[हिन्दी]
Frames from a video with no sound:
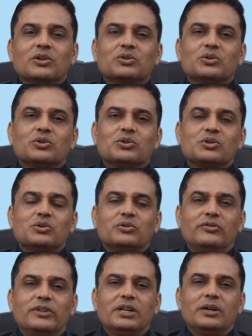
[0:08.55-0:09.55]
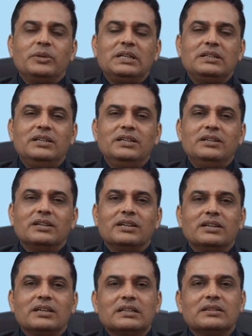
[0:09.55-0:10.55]
तो दोस्तों विटामिन डी
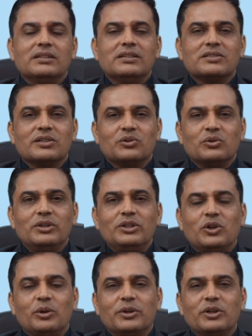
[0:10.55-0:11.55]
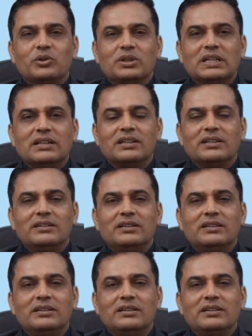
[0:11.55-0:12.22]
एक इतना ज़रूरी टॉपिक होता है